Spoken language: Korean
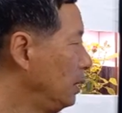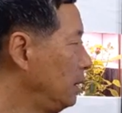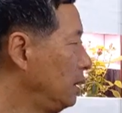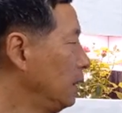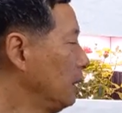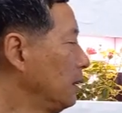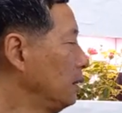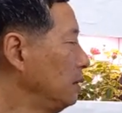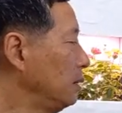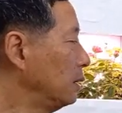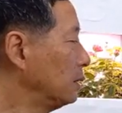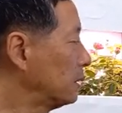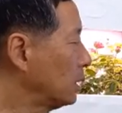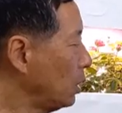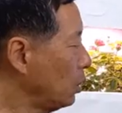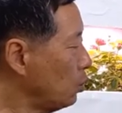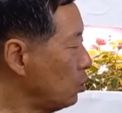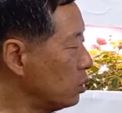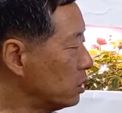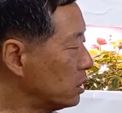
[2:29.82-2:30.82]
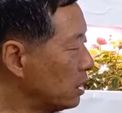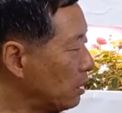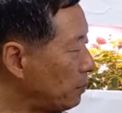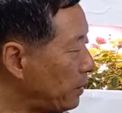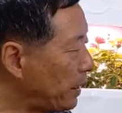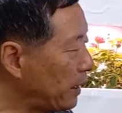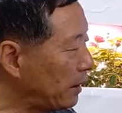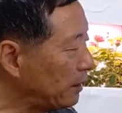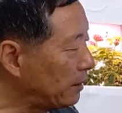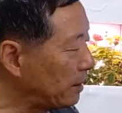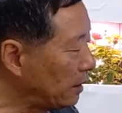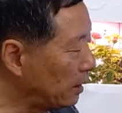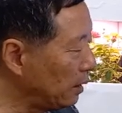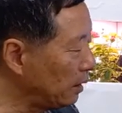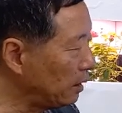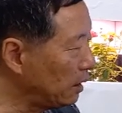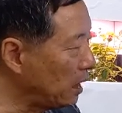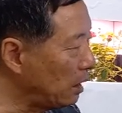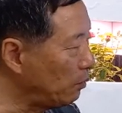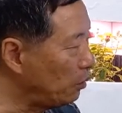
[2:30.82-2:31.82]
근데 이걸 이제 서울서
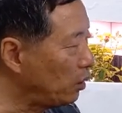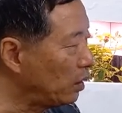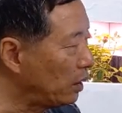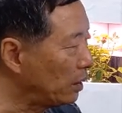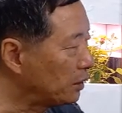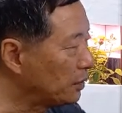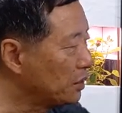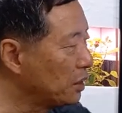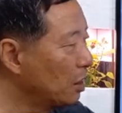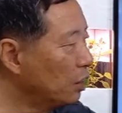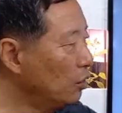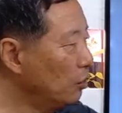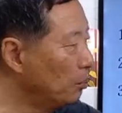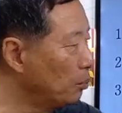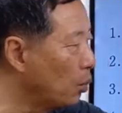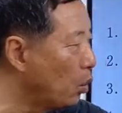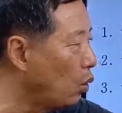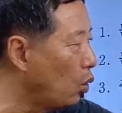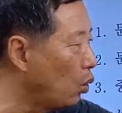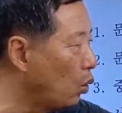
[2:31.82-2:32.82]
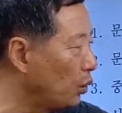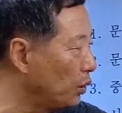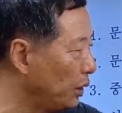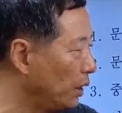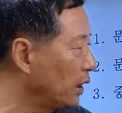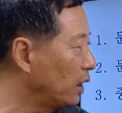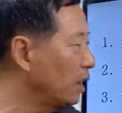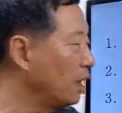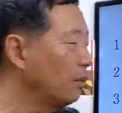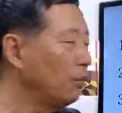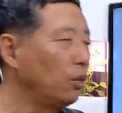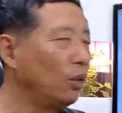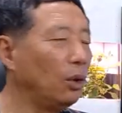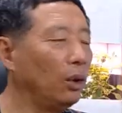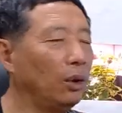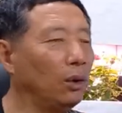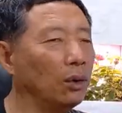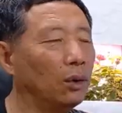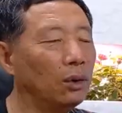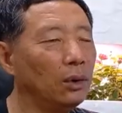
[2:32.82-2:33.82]
발행됐기 때문에 경보 이렇게
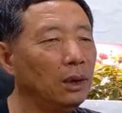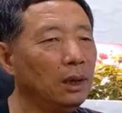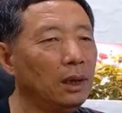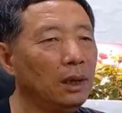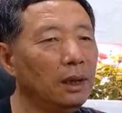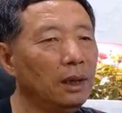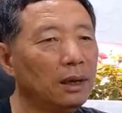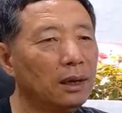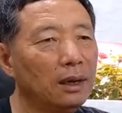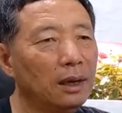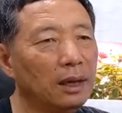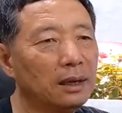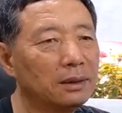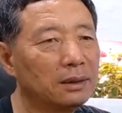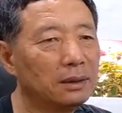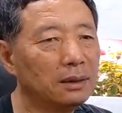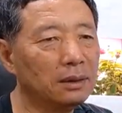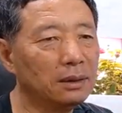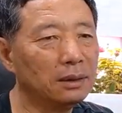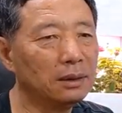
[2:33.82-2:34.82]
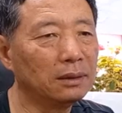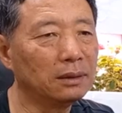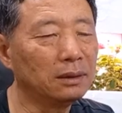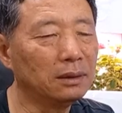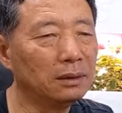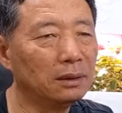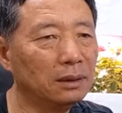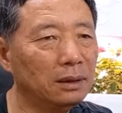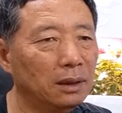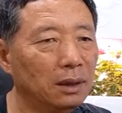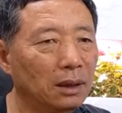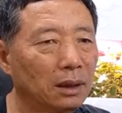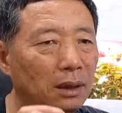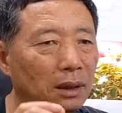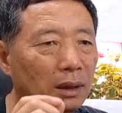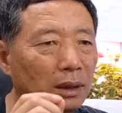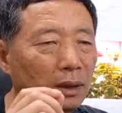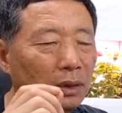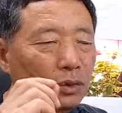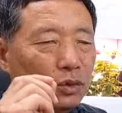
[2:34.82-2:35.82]
불러요. 그래서 그
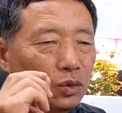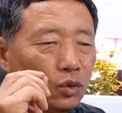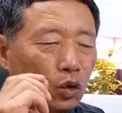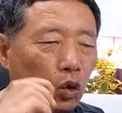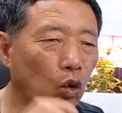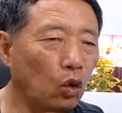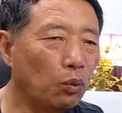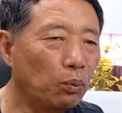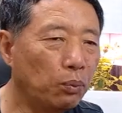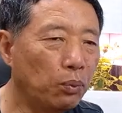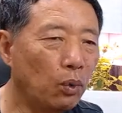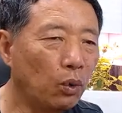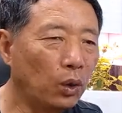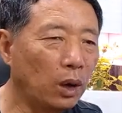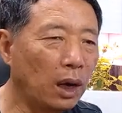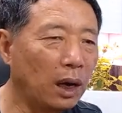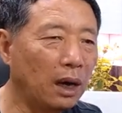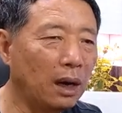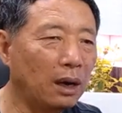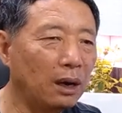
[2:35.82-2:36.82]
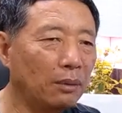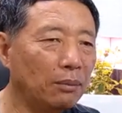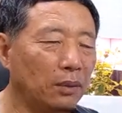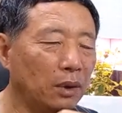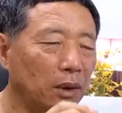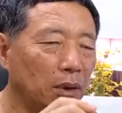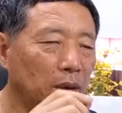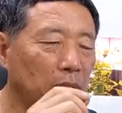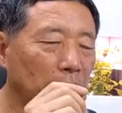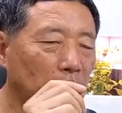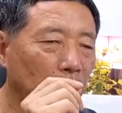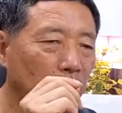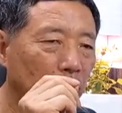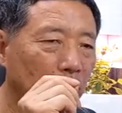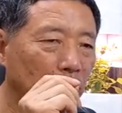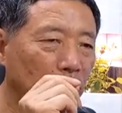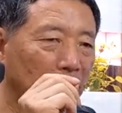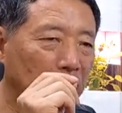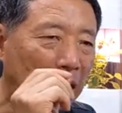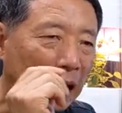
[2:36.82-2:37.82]
족보나 뭐
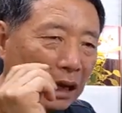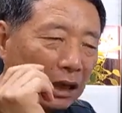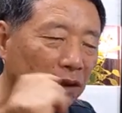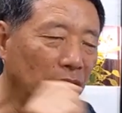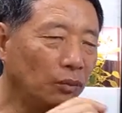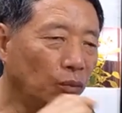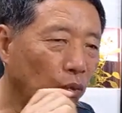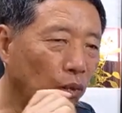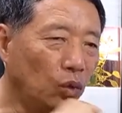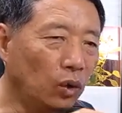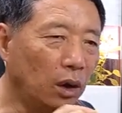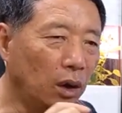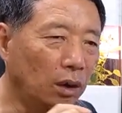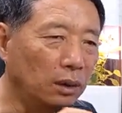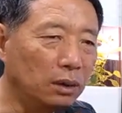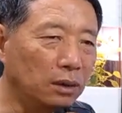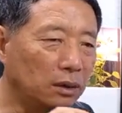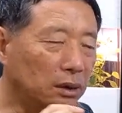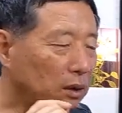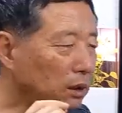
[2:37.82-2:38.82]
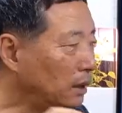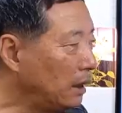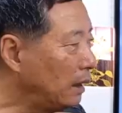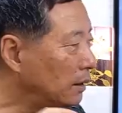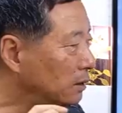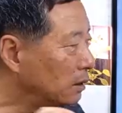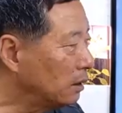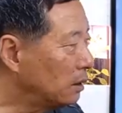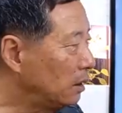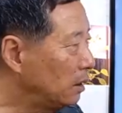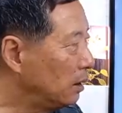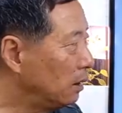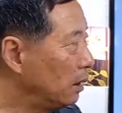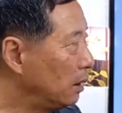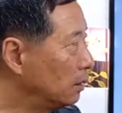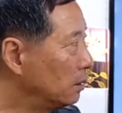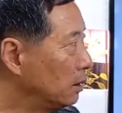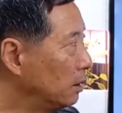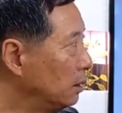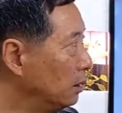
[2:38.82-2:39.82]
다른 문헌 글에 적힌
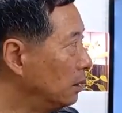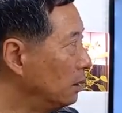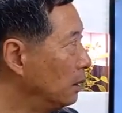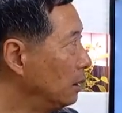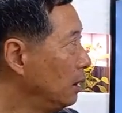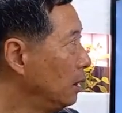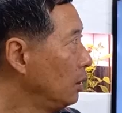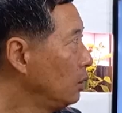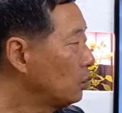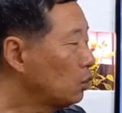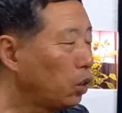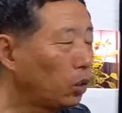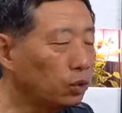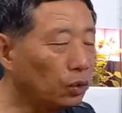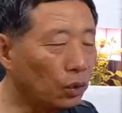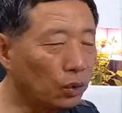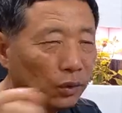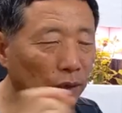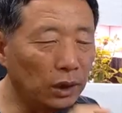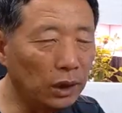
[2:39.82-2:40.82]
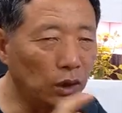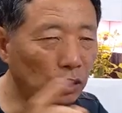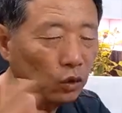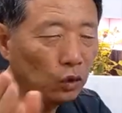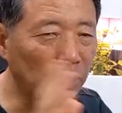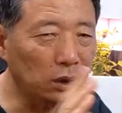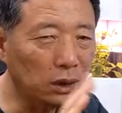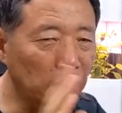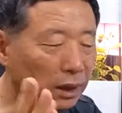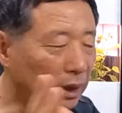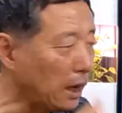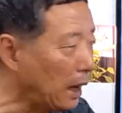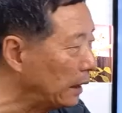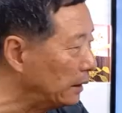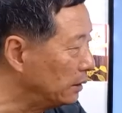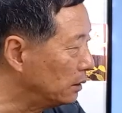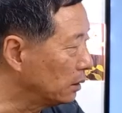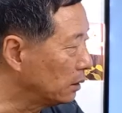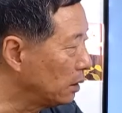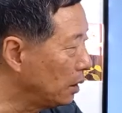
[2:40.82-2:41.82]
데서는 초성 일권 그렇게
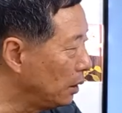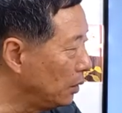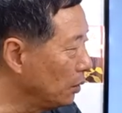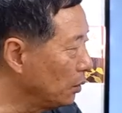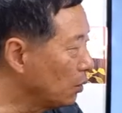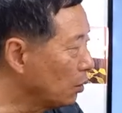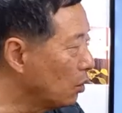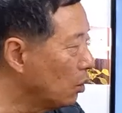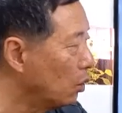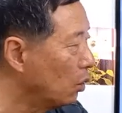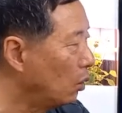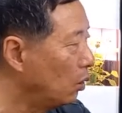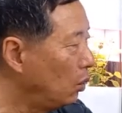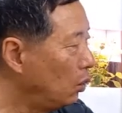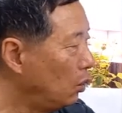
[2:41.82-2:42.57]
안 적혀 있고